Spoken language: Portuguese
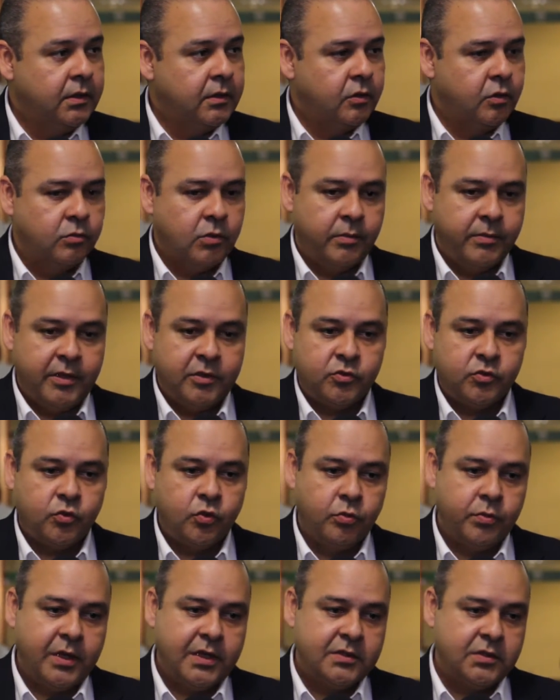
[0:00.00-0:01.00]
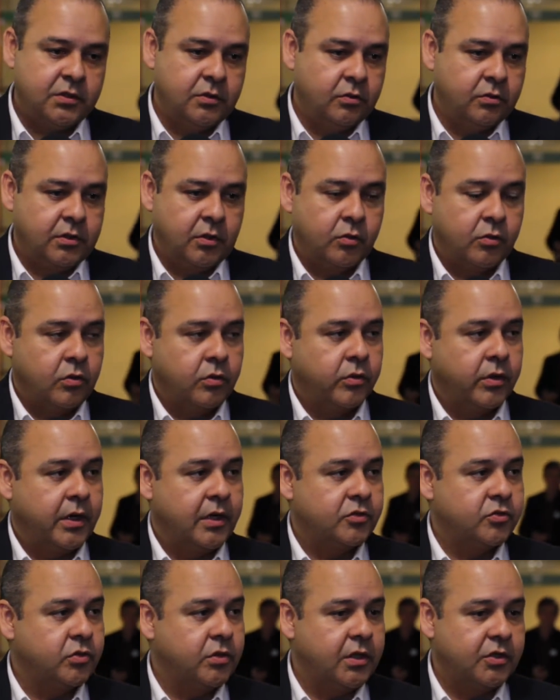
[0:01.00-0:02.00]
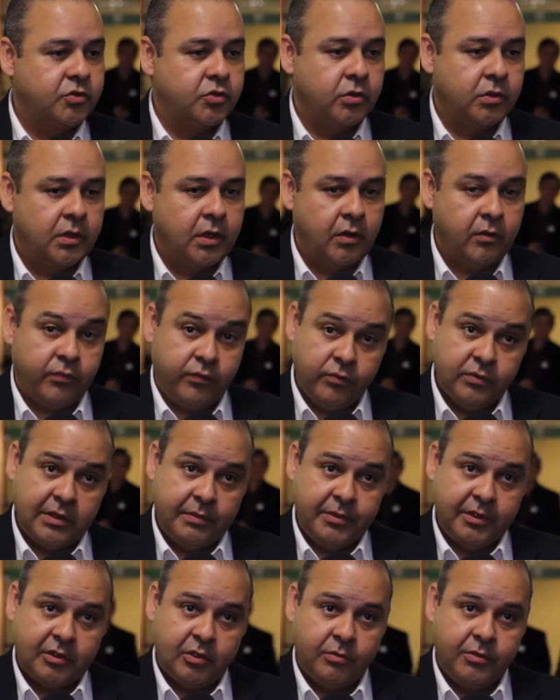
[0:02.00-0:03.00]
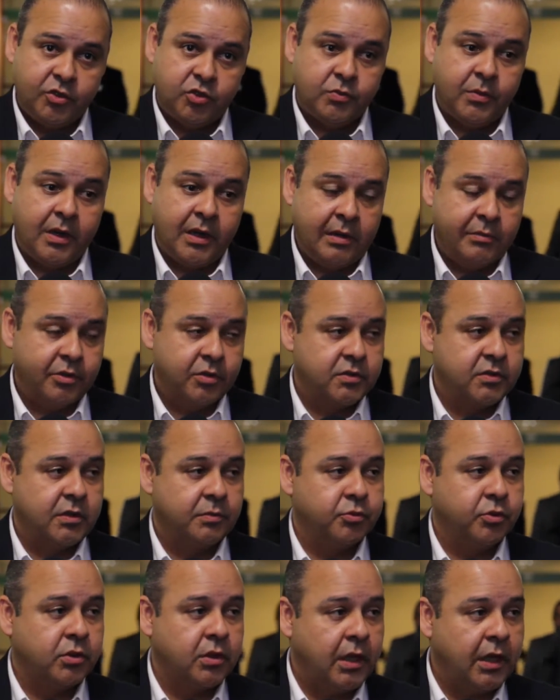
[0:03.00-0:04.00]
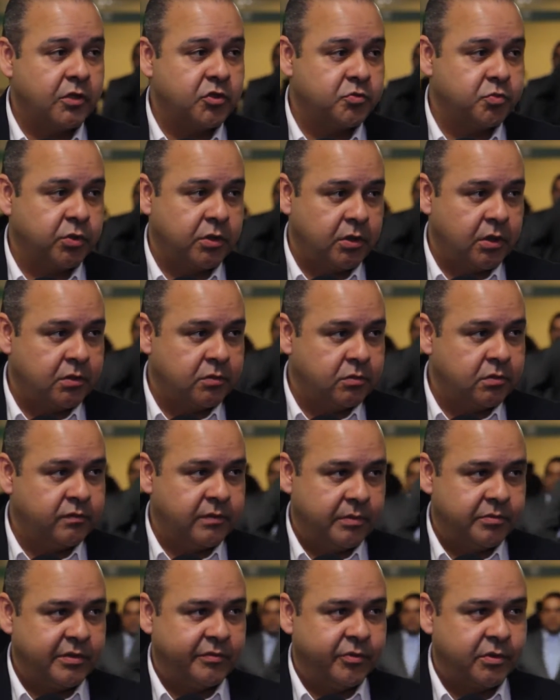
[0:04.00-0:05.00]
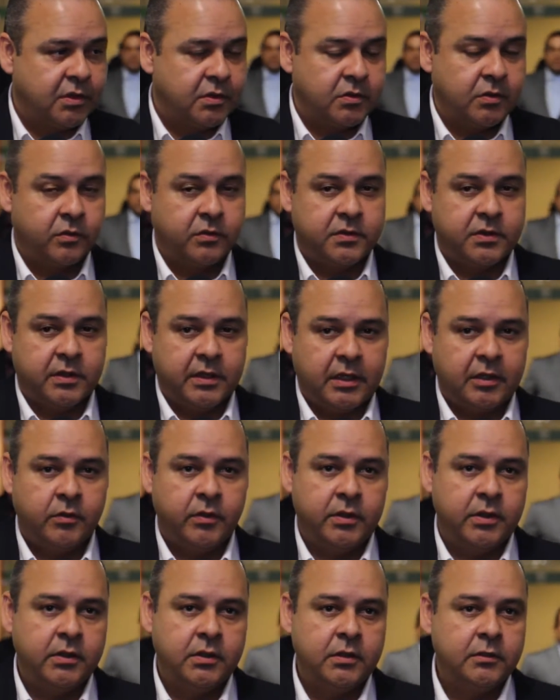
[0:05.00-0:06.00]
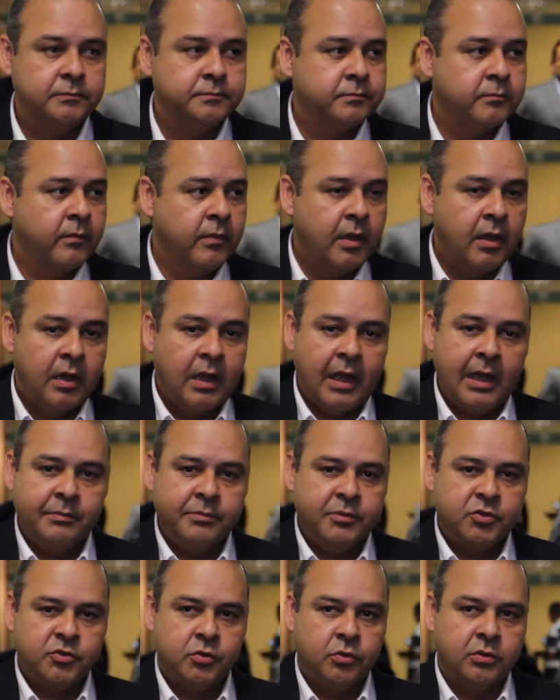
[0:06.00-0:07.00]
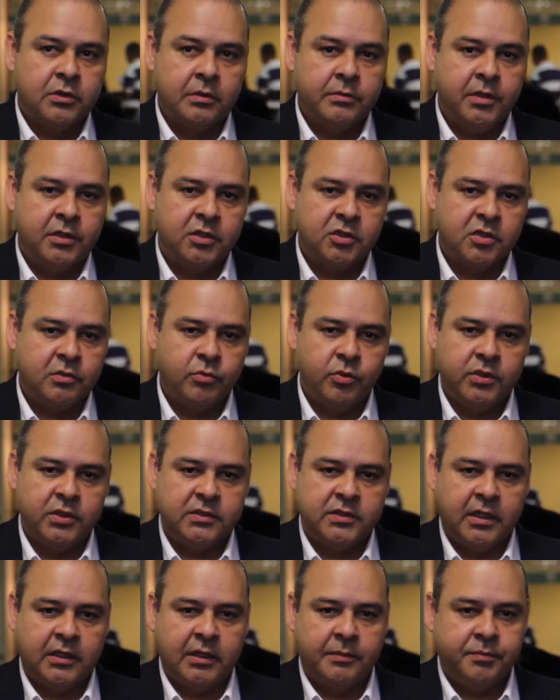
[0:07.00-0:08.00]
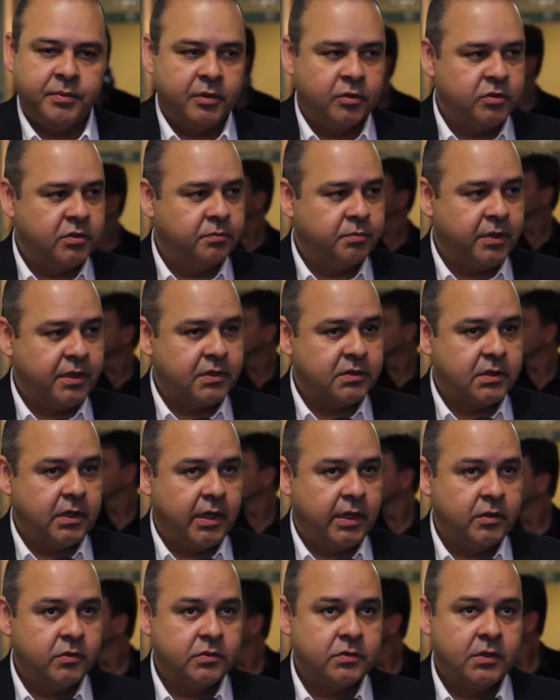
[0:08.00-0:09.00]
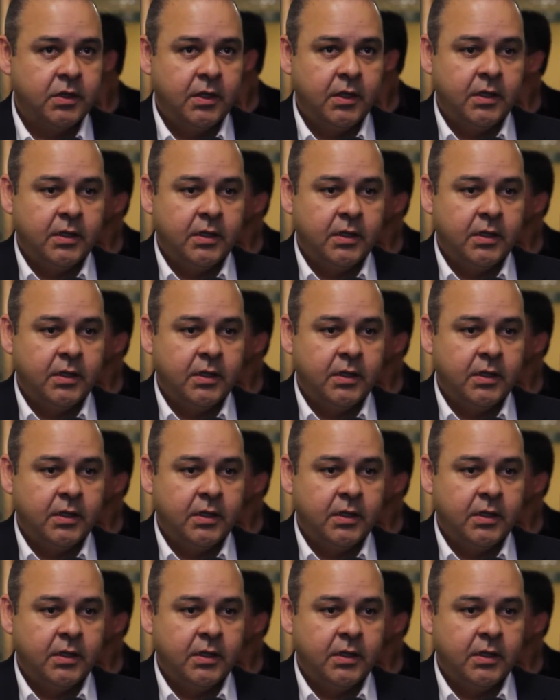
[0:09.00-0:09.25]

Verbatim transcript: no momento que o Brasil tem um Congresso Nacional, fundamentalmente uma Câmara dos Deputados, porque nós não tivemos a votação no Senado ainda, absolutamente hegemonizada pelos empresários